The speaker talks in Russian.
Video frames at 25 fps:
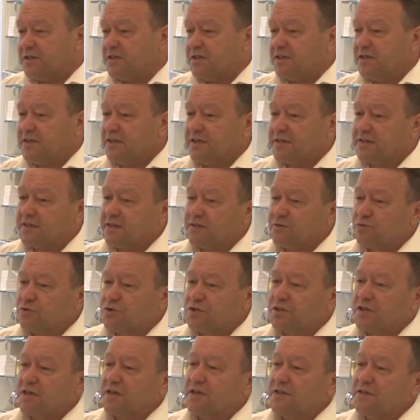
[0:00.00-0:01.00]
и эта
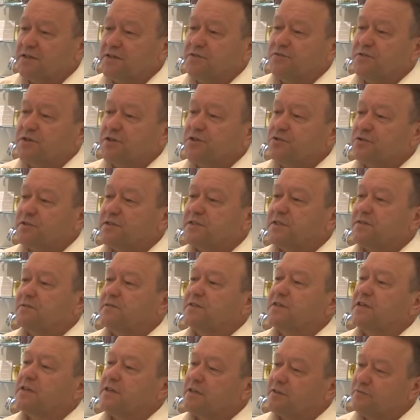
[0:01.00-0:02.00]
душа не вернется в
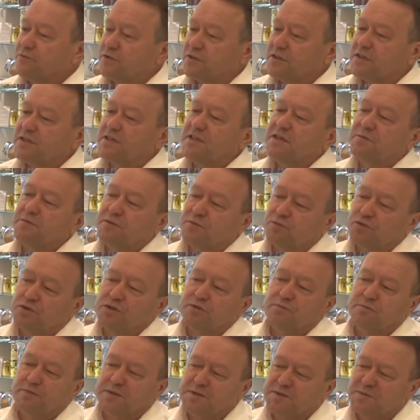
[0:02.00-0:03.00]
тело, вот тогда мы
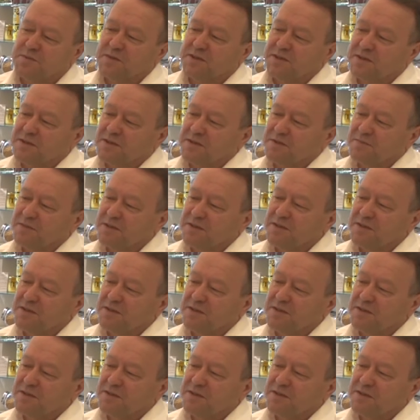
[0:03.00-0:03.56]
будем бессмертными.